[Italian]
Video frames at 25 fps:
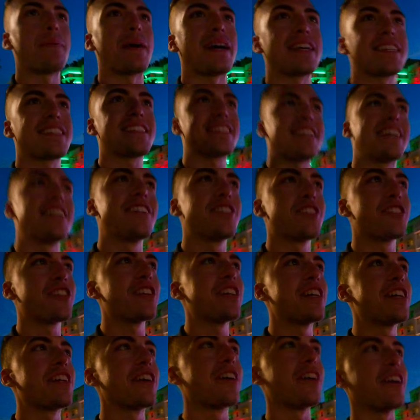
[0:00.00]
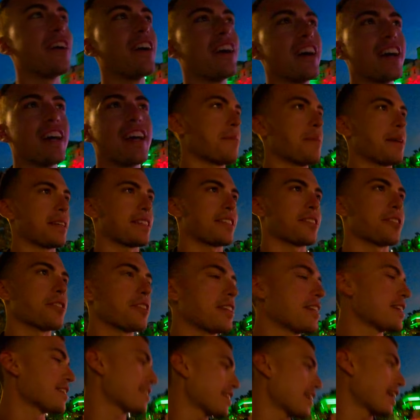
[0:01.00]
passa in giro, ti passano
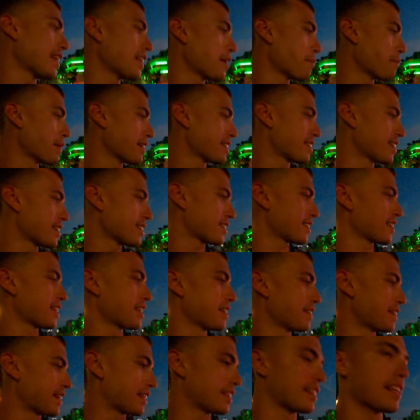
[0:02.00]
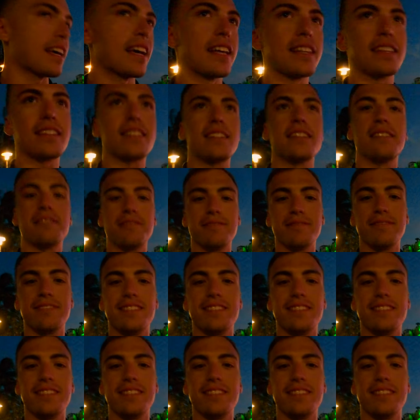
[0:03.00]
delle serate abbastanza divertenti.